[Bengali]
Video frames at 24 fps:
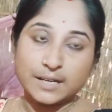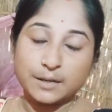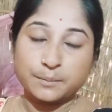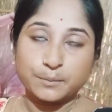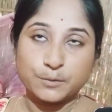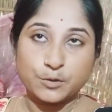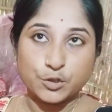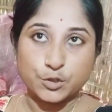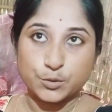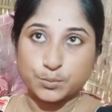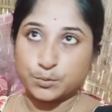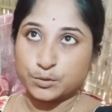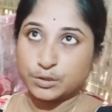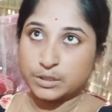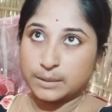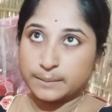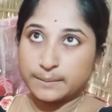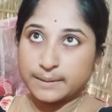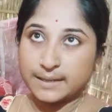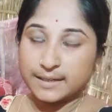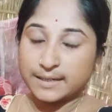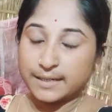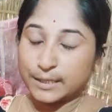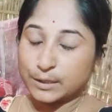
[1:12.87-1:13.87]
আর
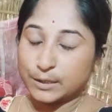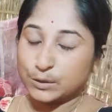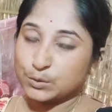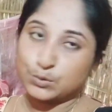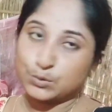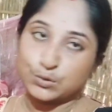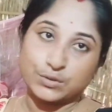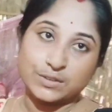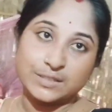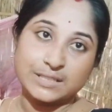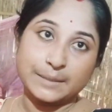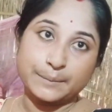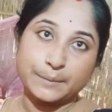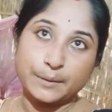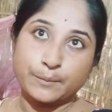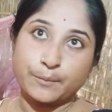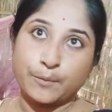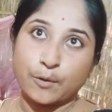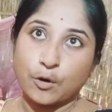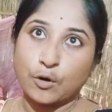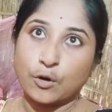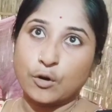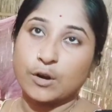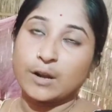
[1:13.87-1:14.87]
বৃহস্পতিবার এই দুটো দিন আমি
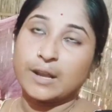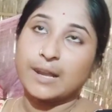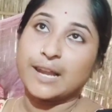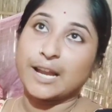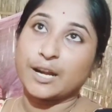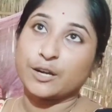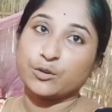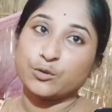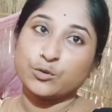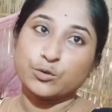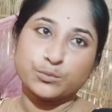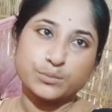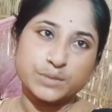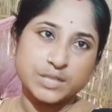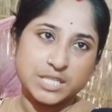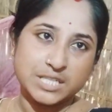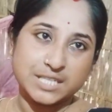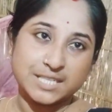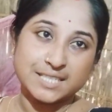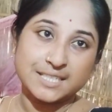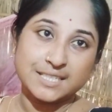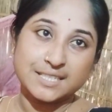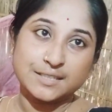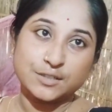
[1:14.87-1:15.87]
ফল লাড্ডু
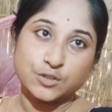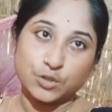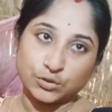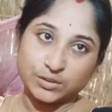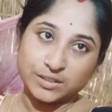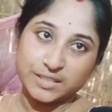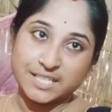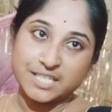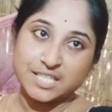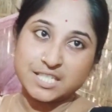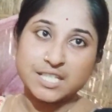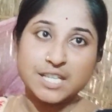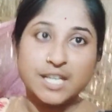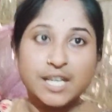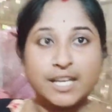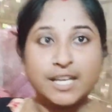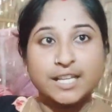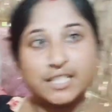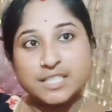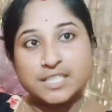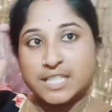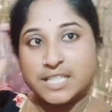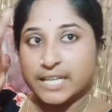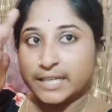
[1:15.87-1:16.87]
মিষ্টি সন্দেশ
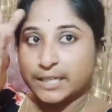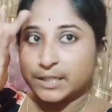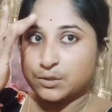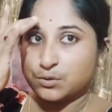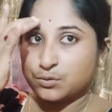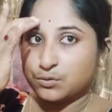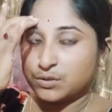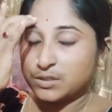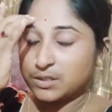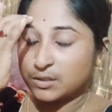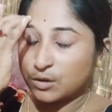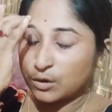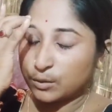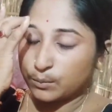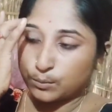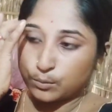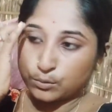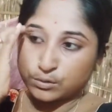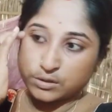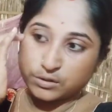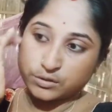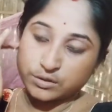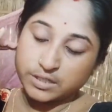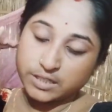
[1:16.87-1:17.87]
যা কিছু দিয়ে হোক
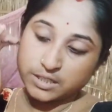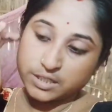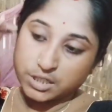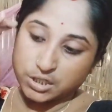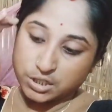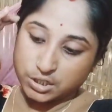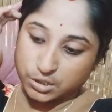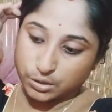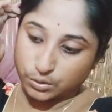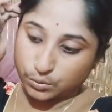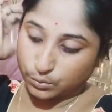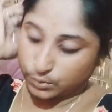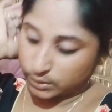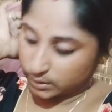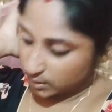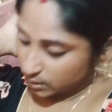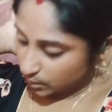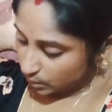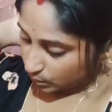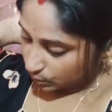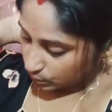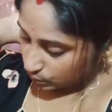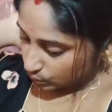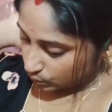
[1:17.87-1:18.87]
পুজো দেওয়ার চেষ্টা করি
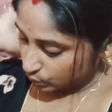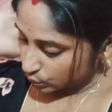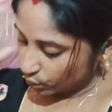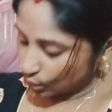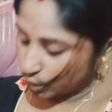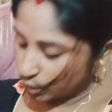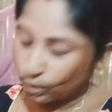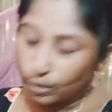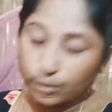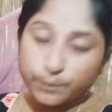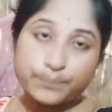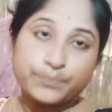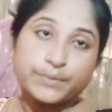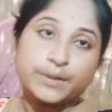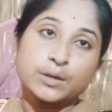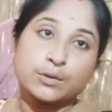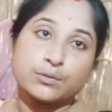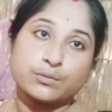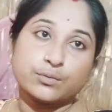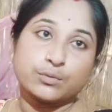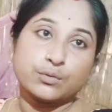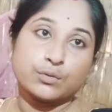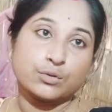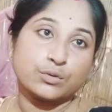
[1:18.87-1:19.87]
তো চলো
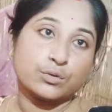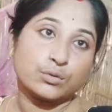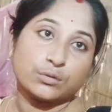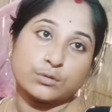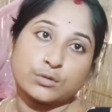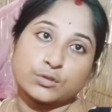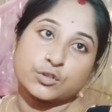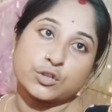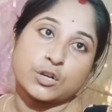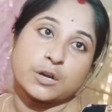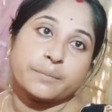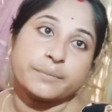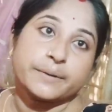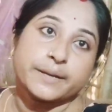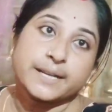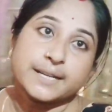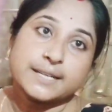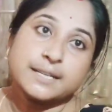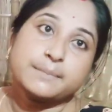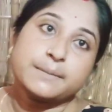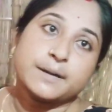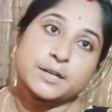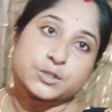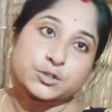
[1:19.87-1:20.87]
ফুল টুল তো সব
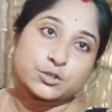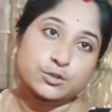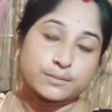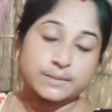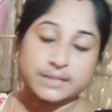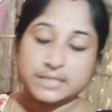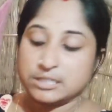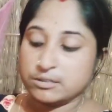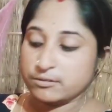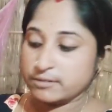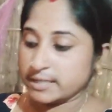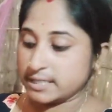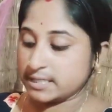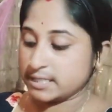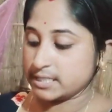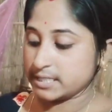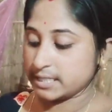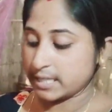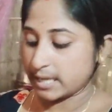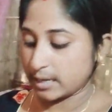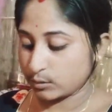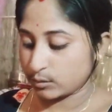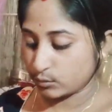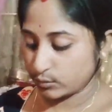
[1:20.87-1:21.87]
রেডি বাসন মাজাও রেডি
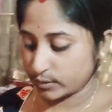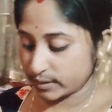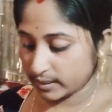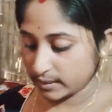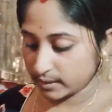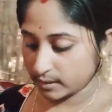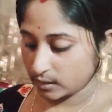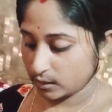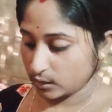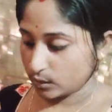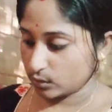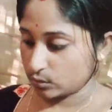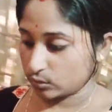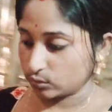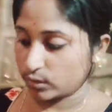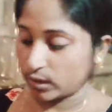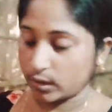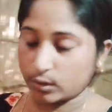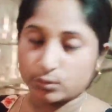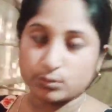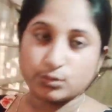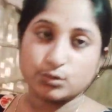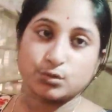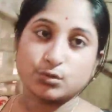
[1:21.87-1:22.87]
ঠাকুরের তো
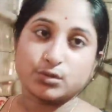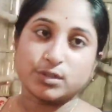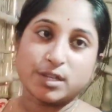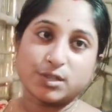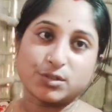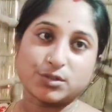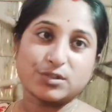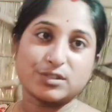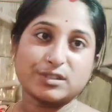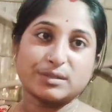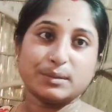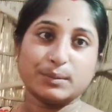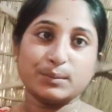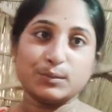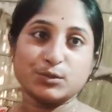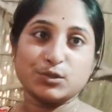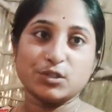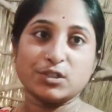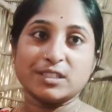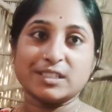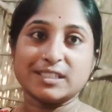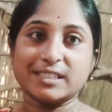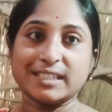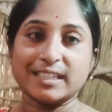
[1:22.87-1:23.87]
এখন সোজা চলে যাবো
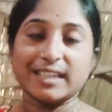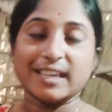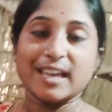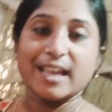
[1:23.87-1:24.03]
পুজো দিতে